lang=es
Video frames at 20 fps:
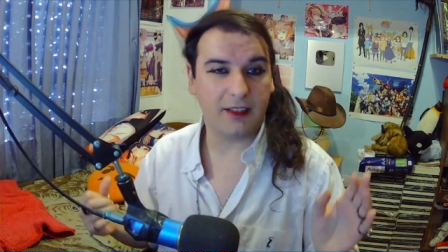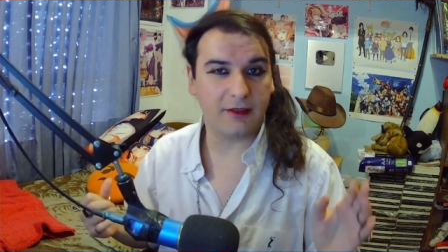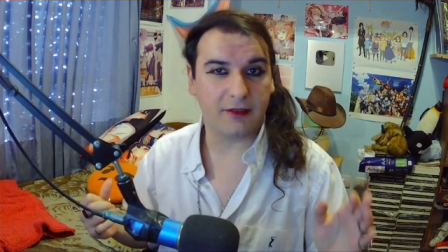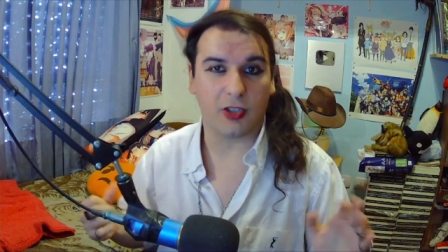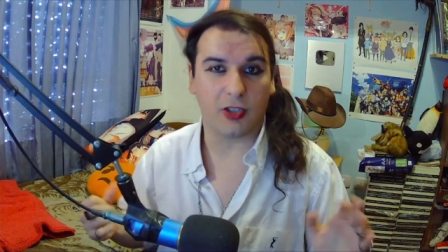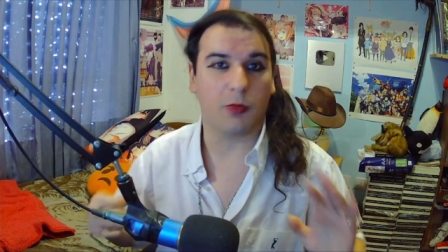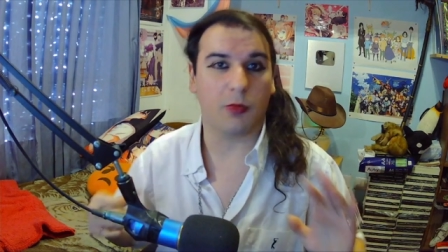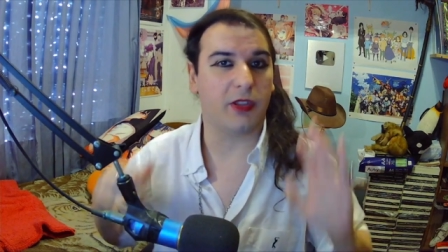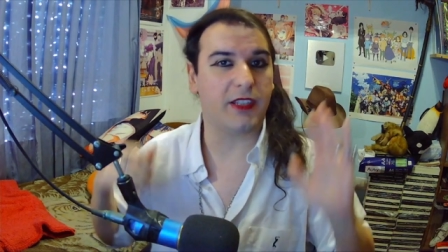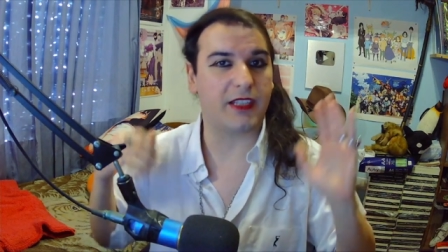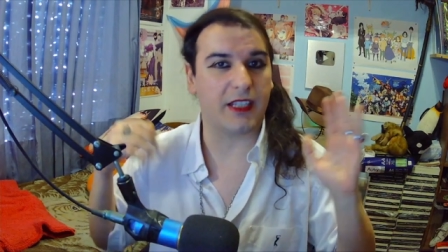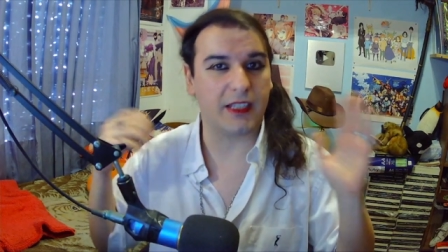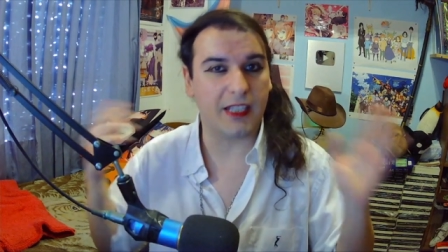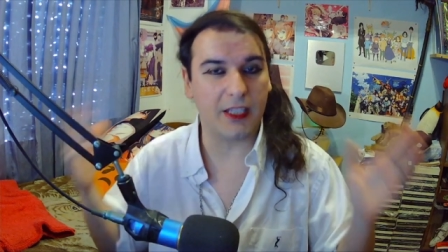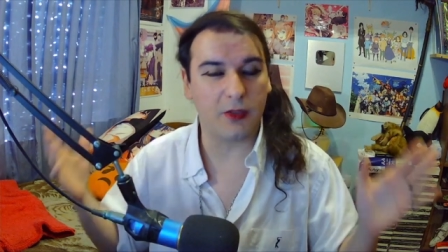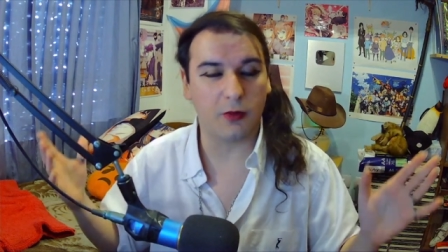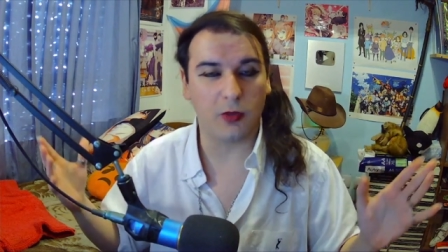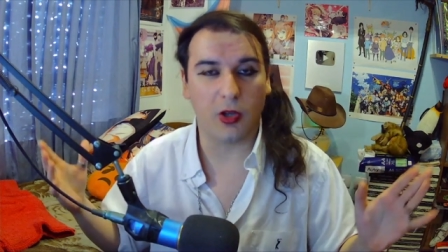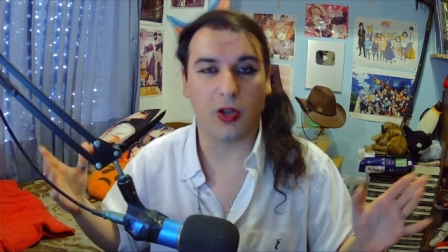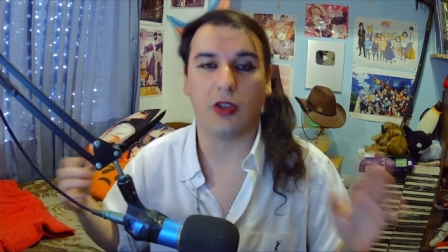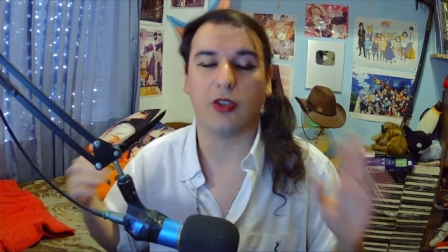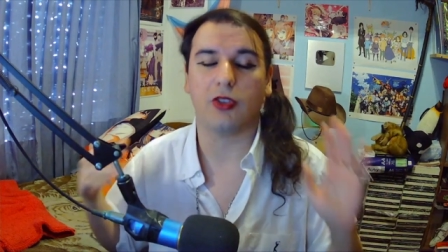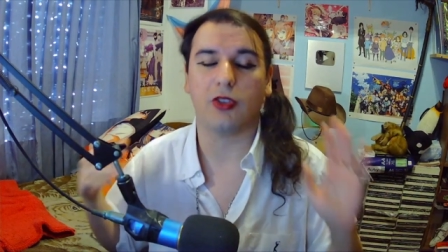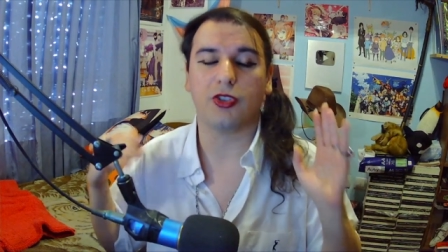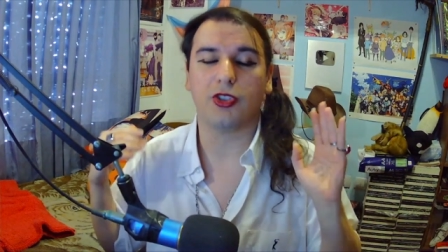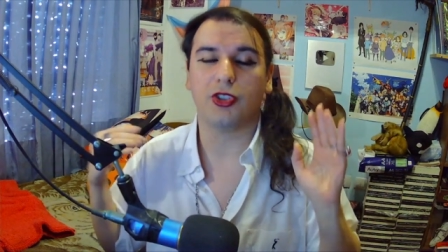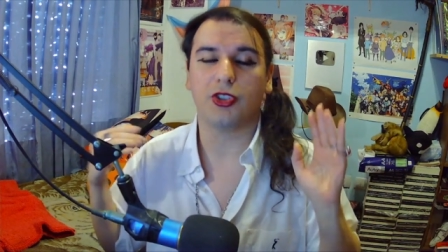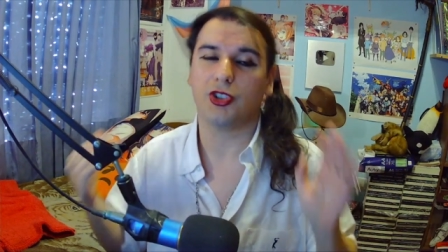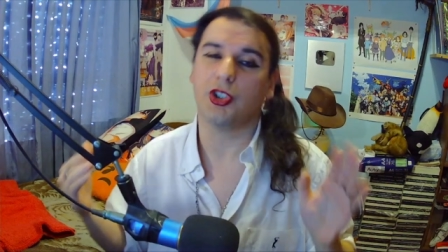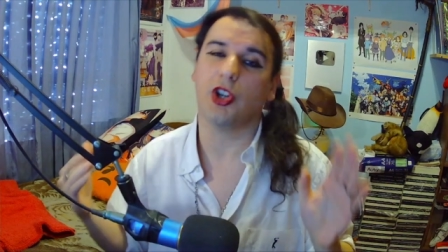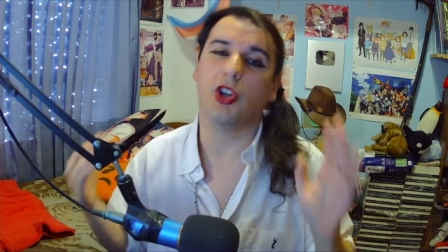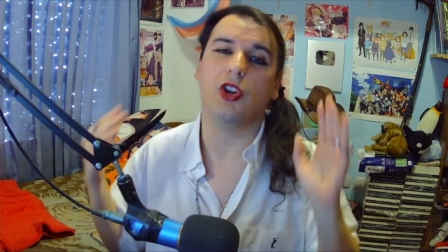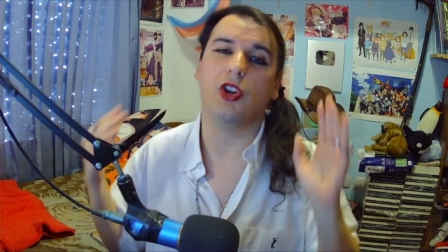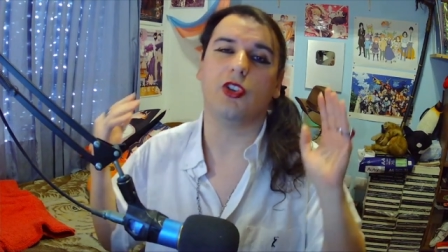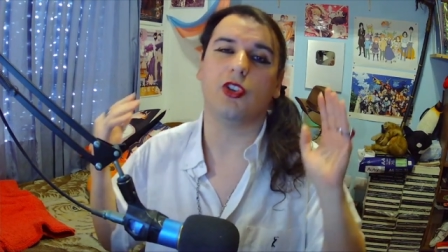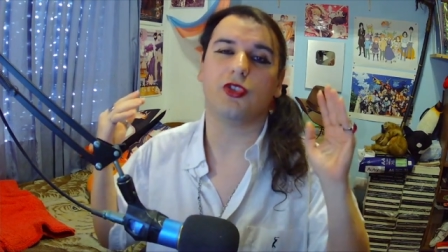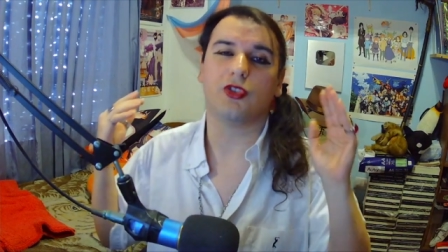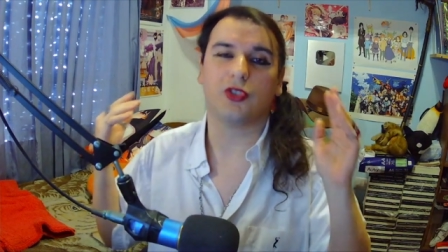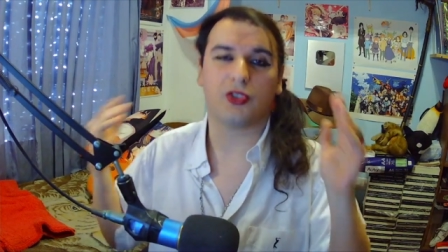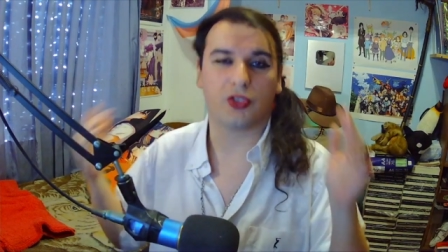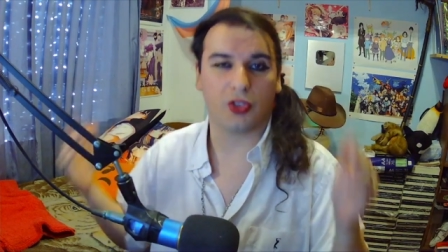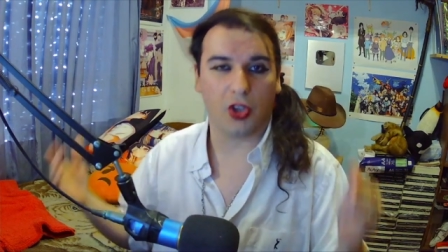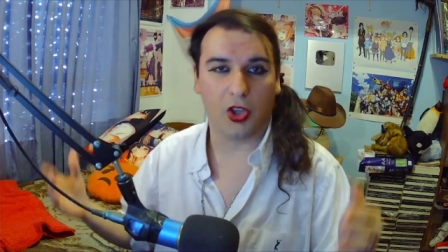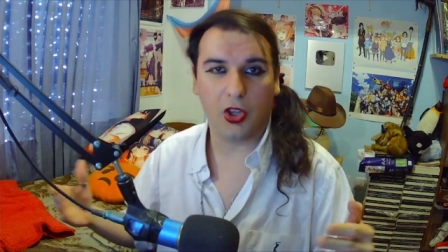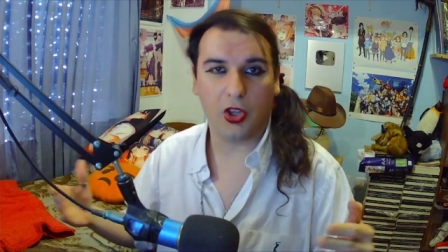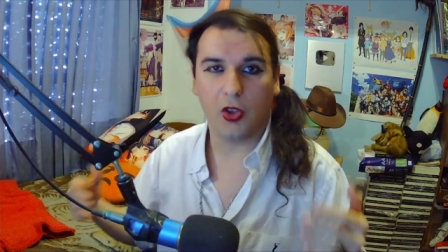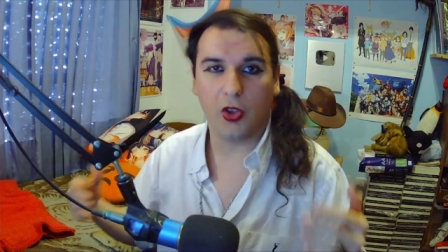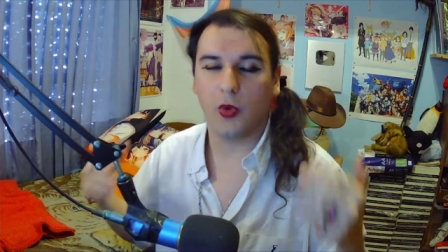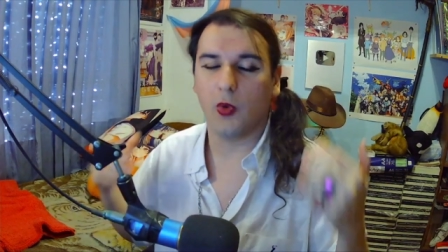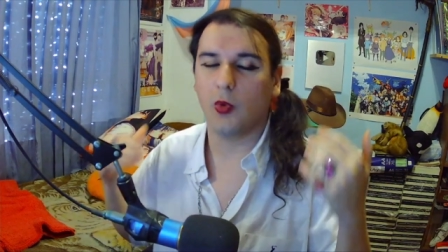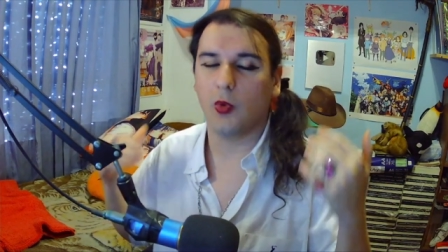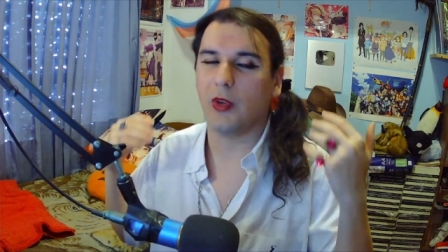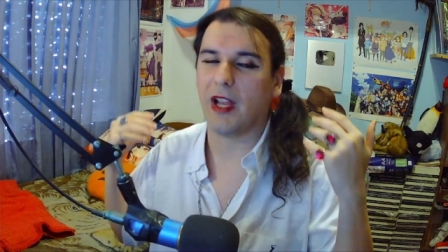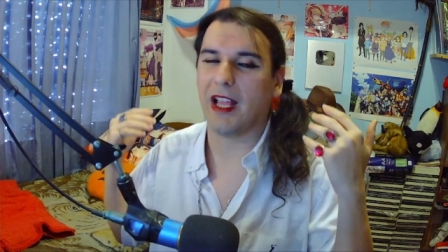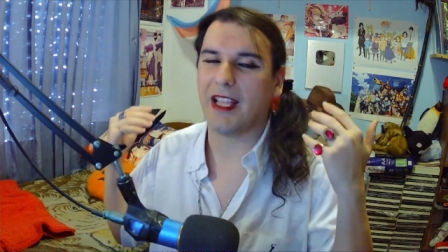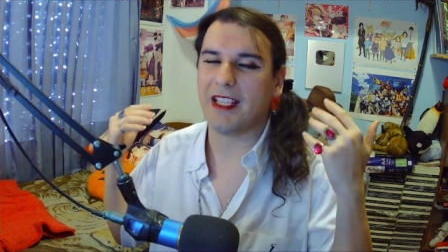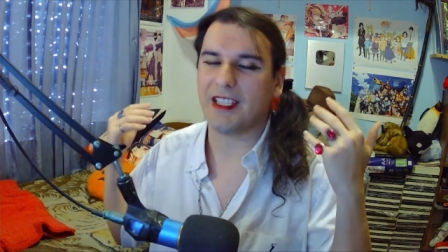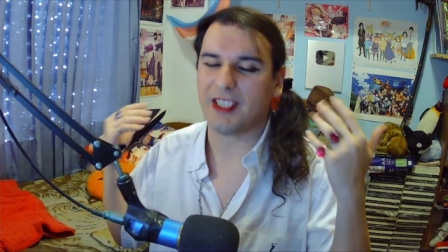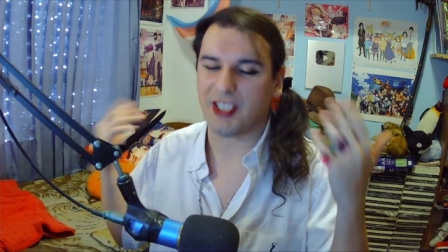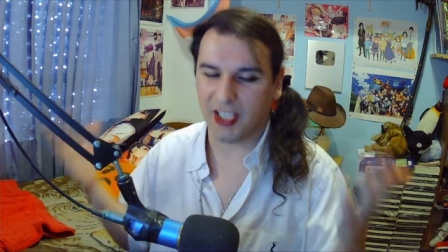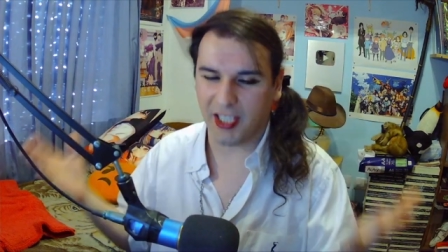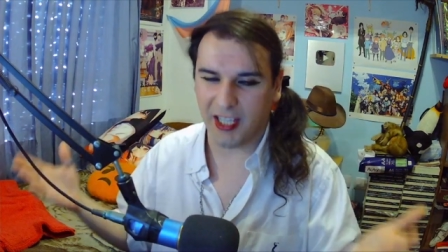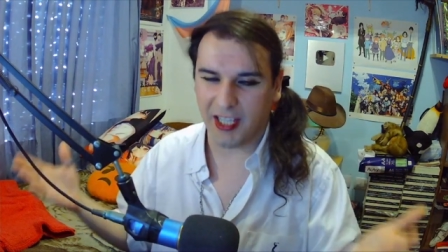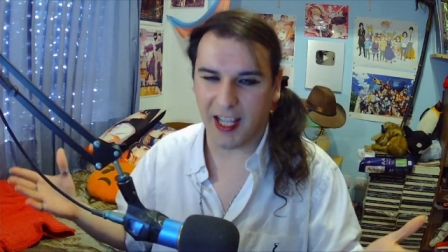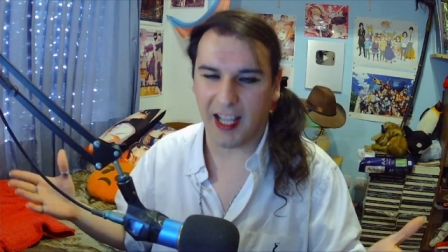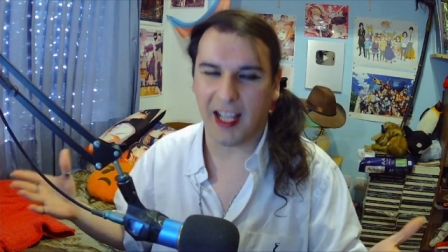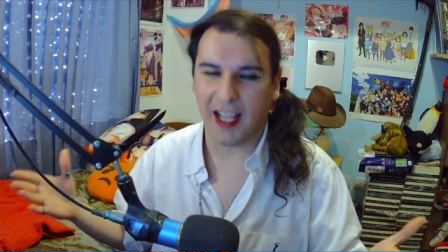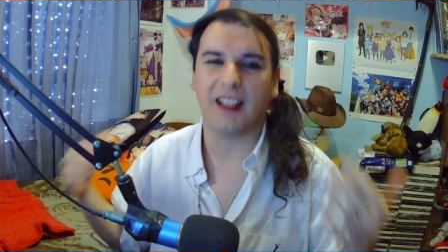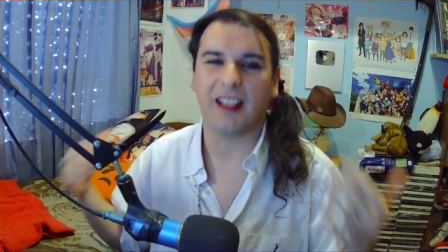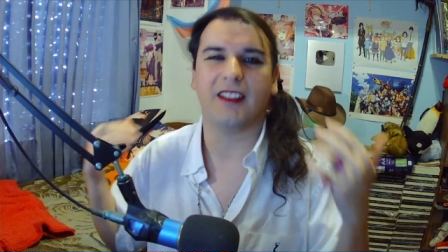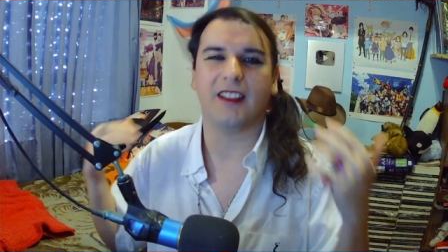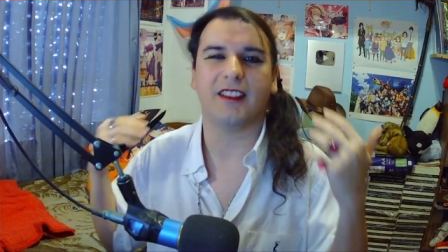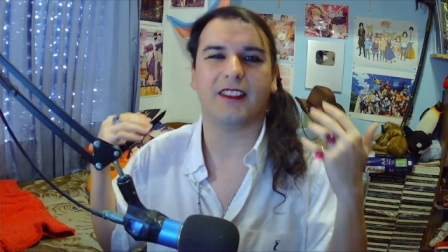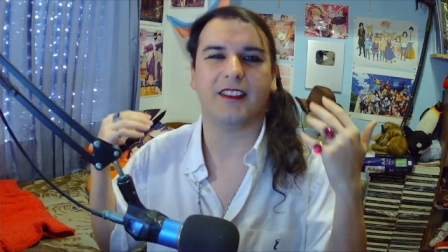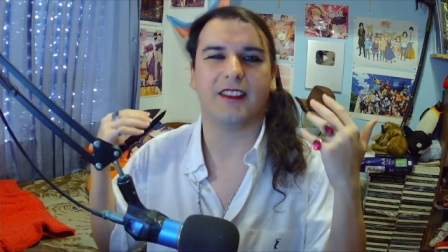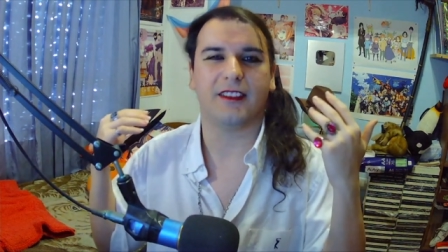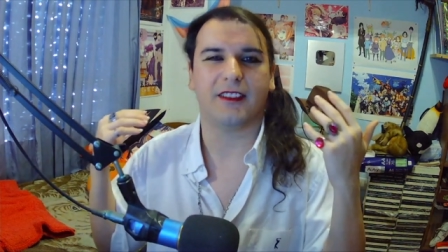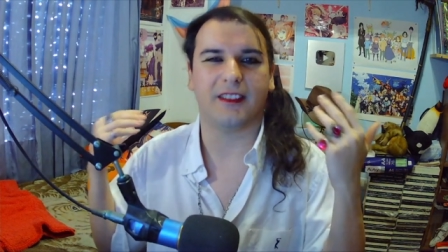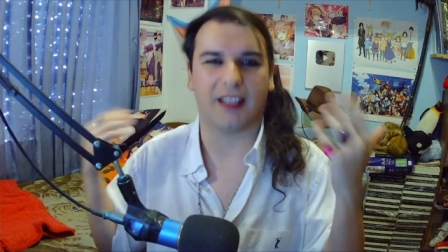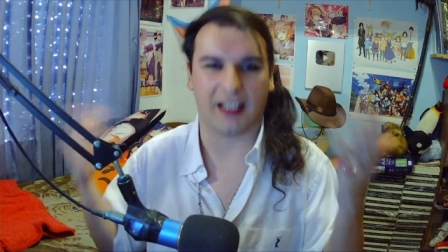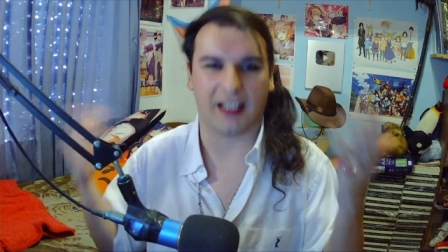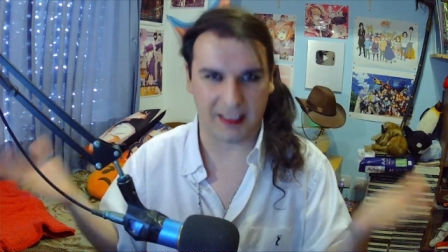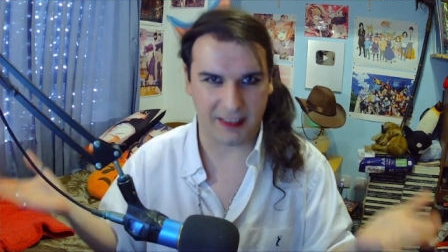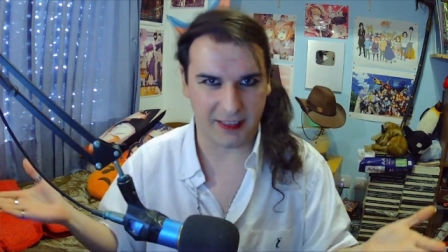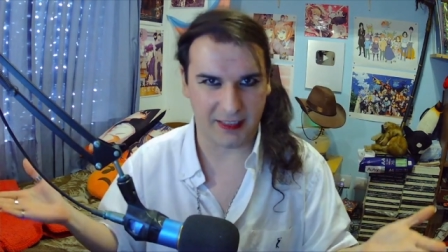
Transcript: como dice el título, yo soy una chica trans.